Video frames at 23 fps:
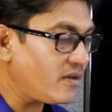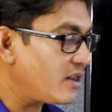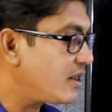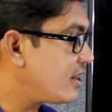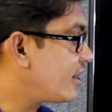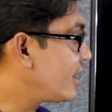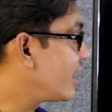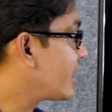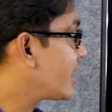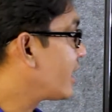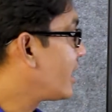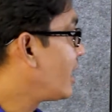
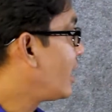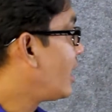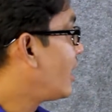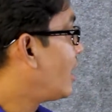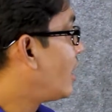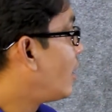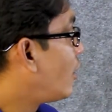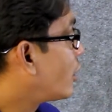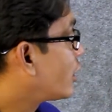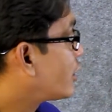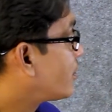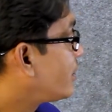যে
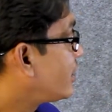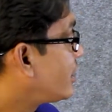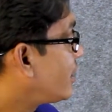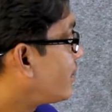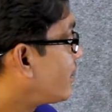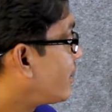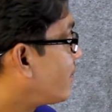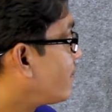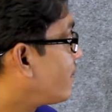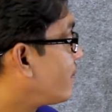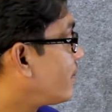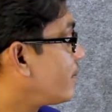অনেক সময় আমরা
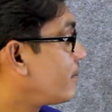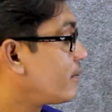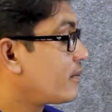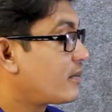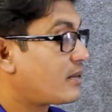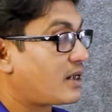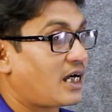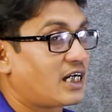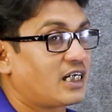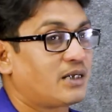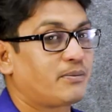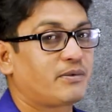
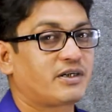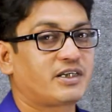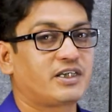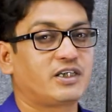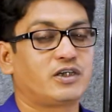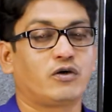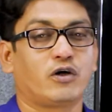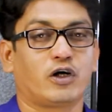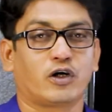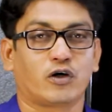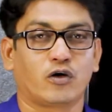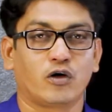কাটিং মেশিন যে
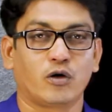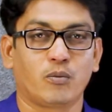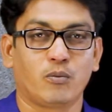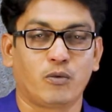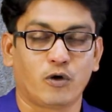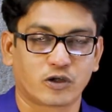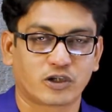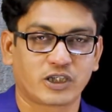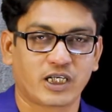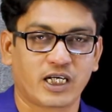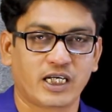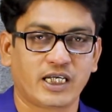ওয়ারগুলো
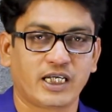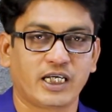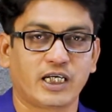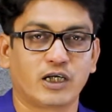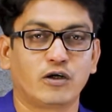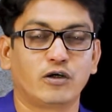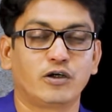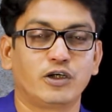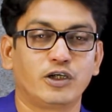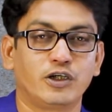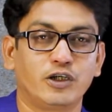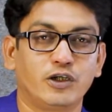বসায় এগুলো
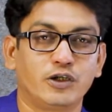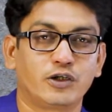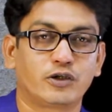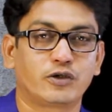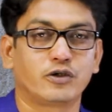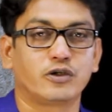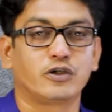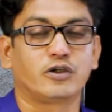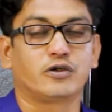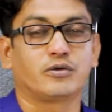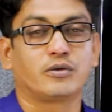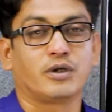নির্দিষ্ট
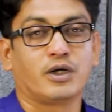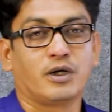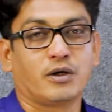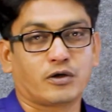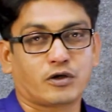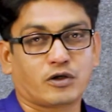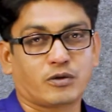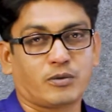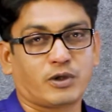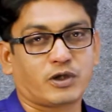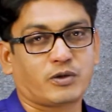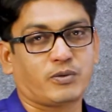
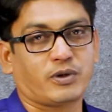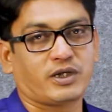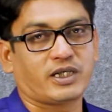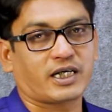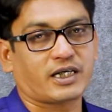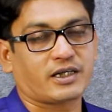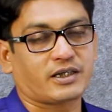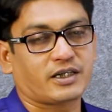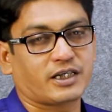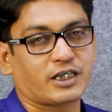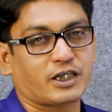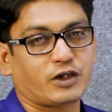সময় সময় দেখা
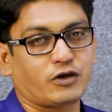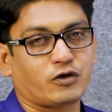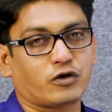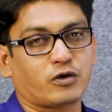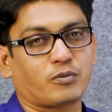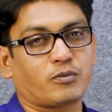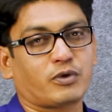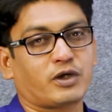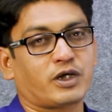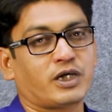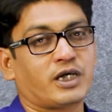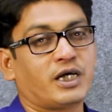যাচ্ছে কিছুক্ষণ
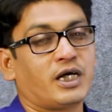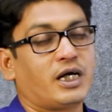পরে